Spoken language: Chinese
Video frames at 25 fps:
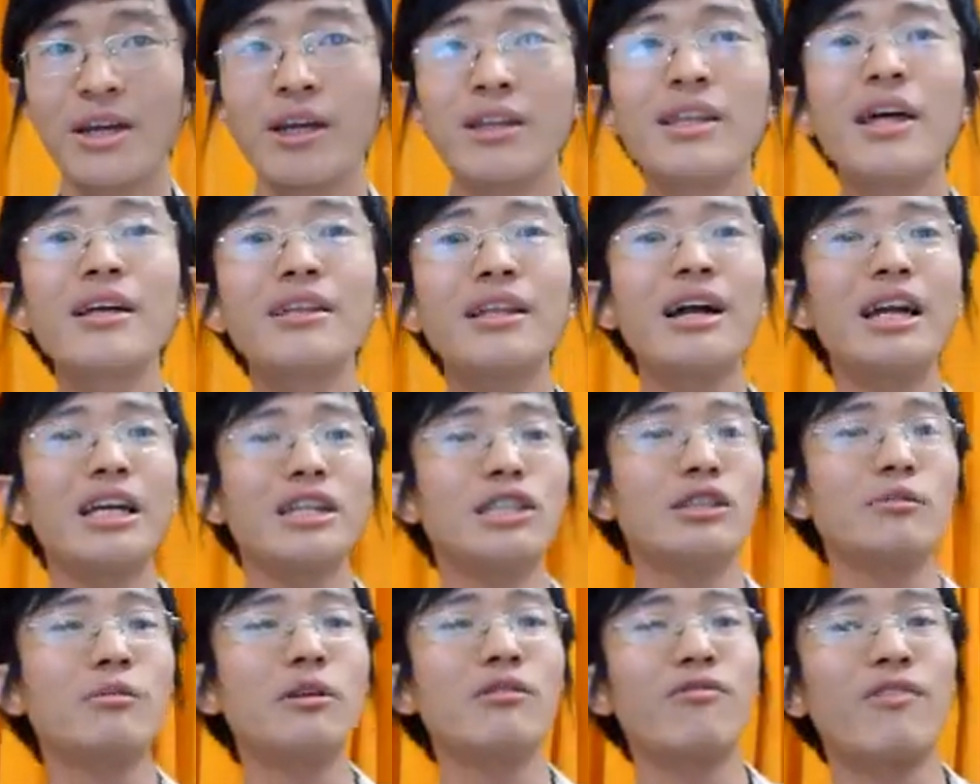那当然，
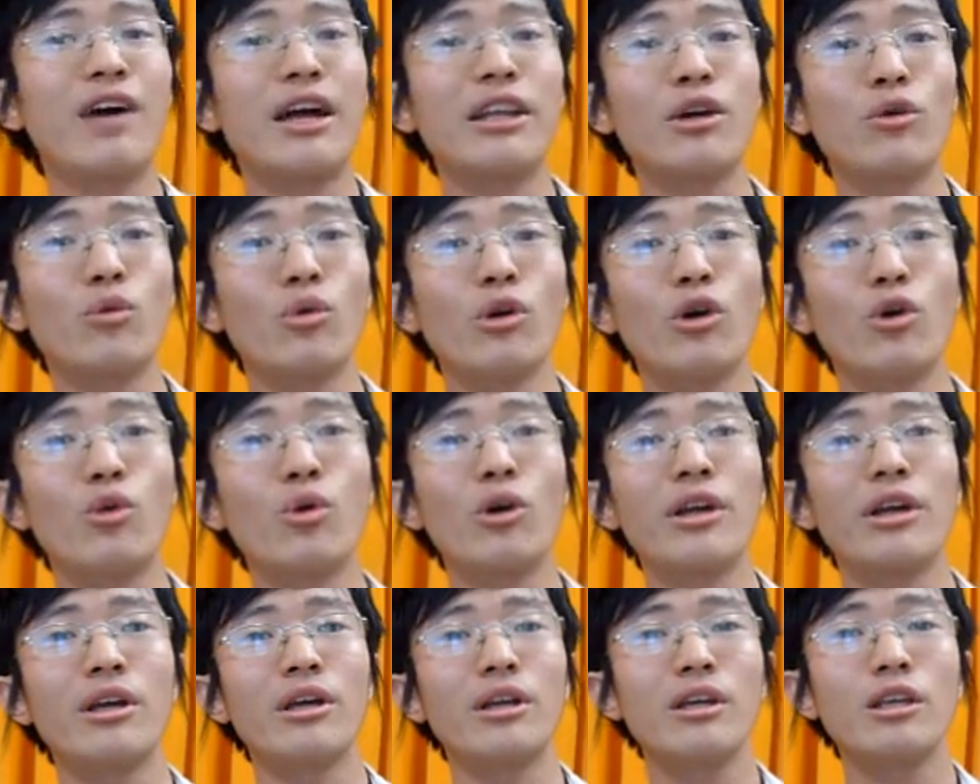食品法典委员
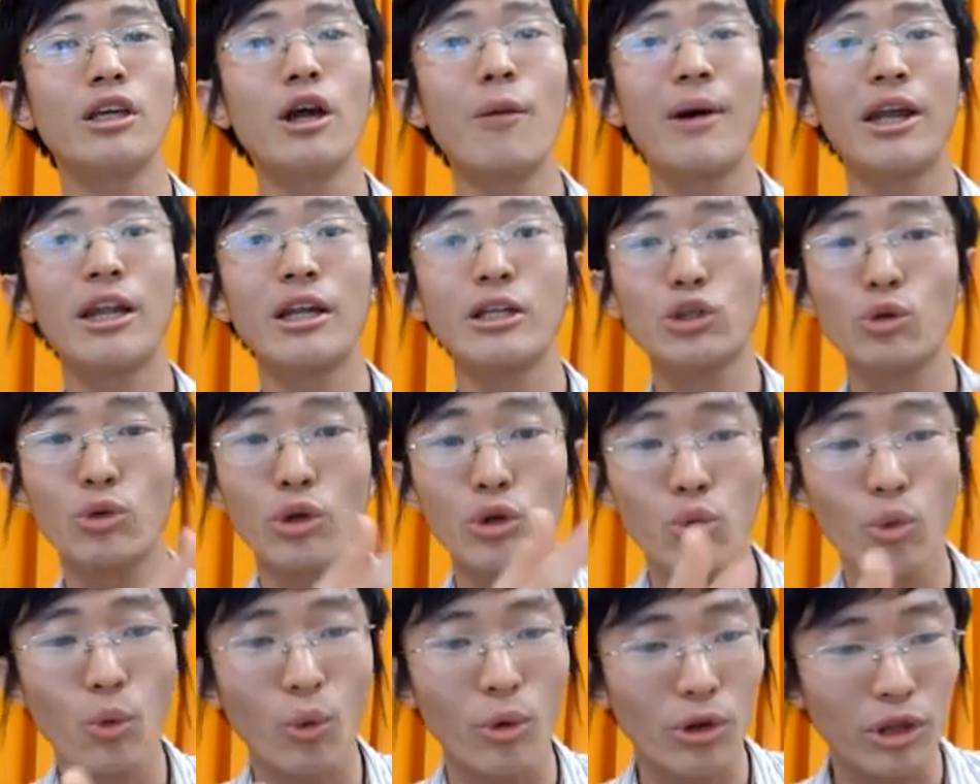会要么呢就
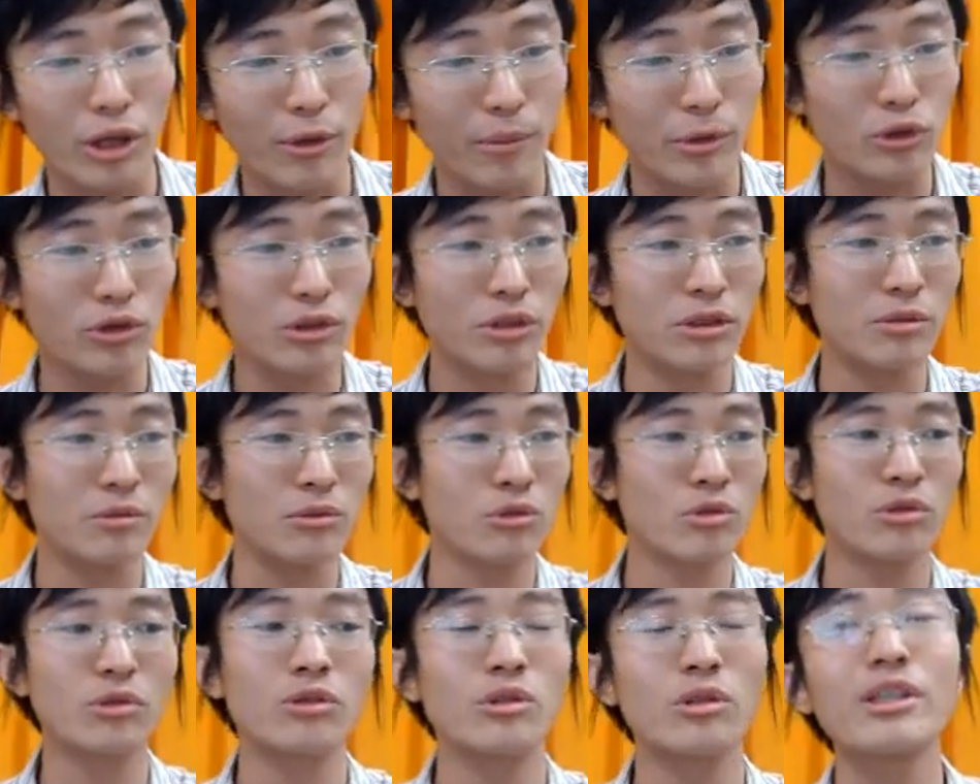会过，要么就是
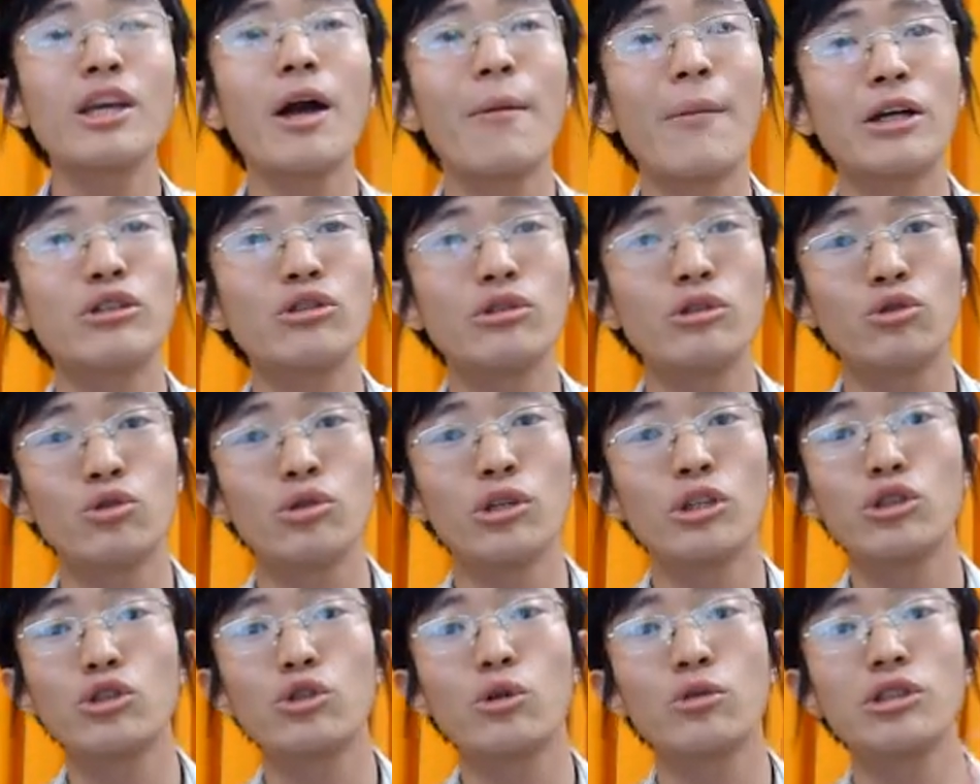就要么就是
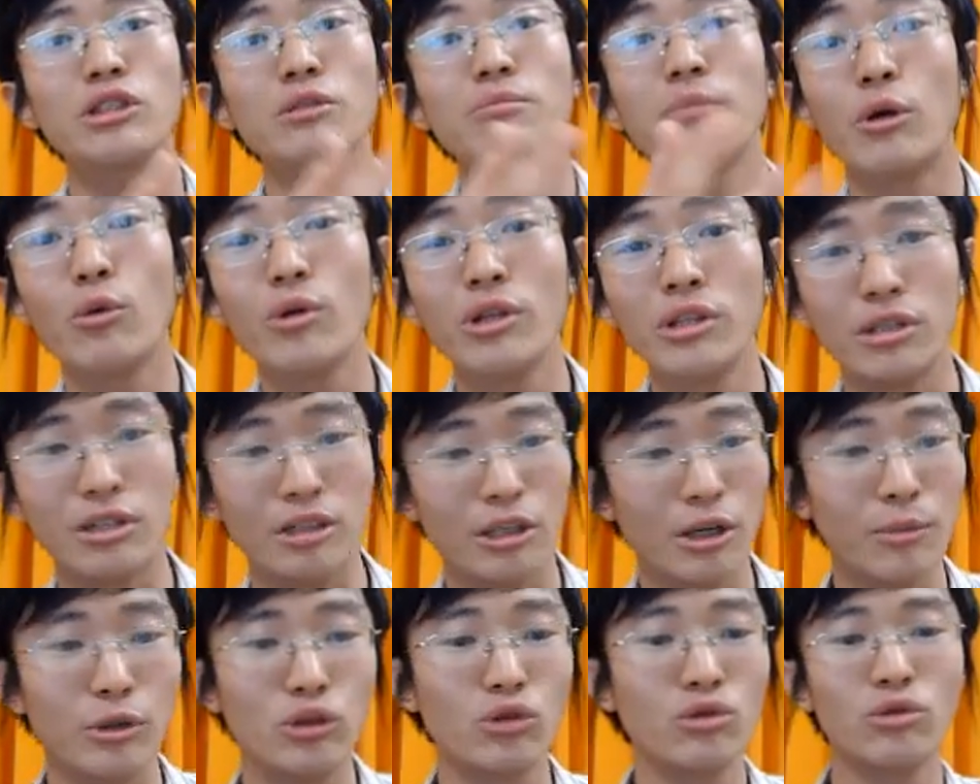觉得瘦肉精没问题，
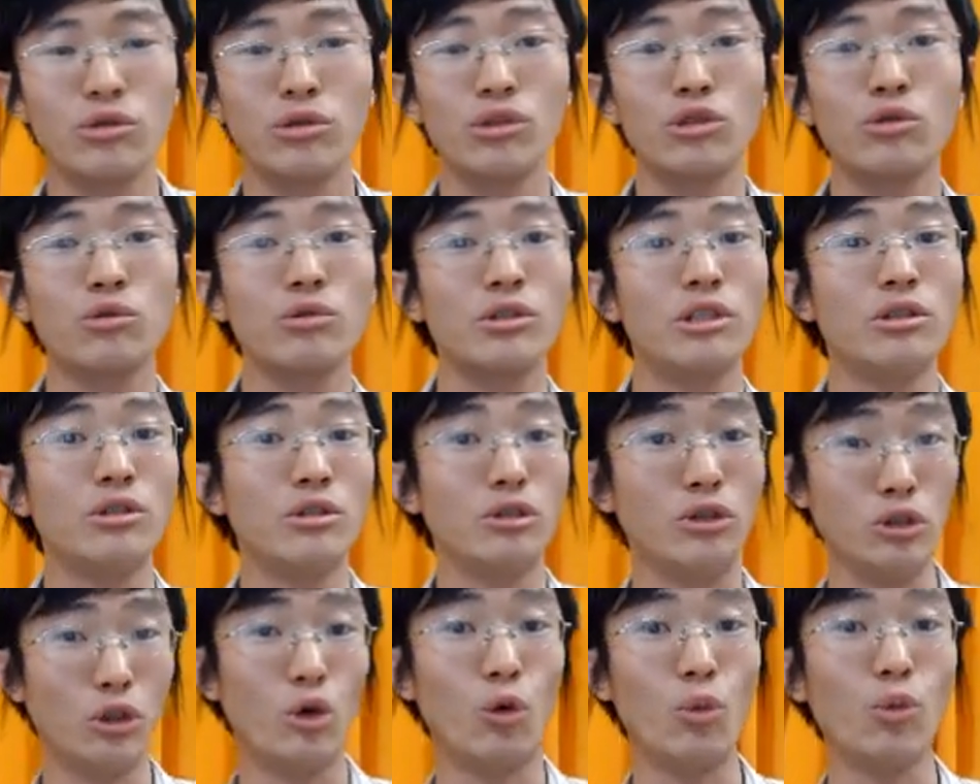要么就觉得瘦肉精
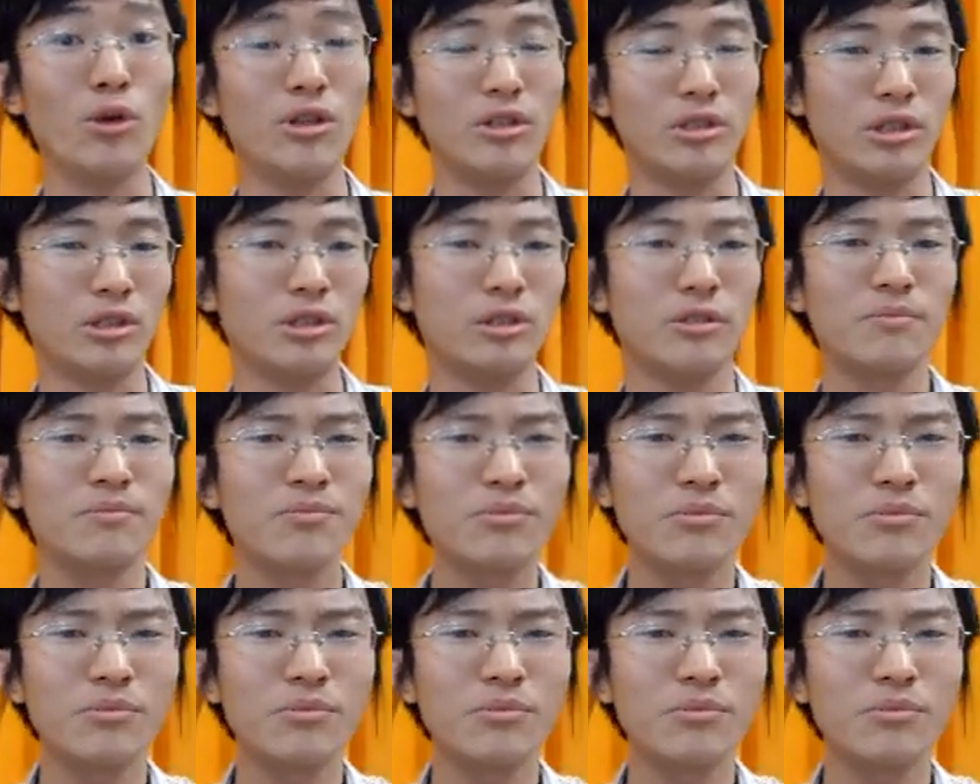有问题。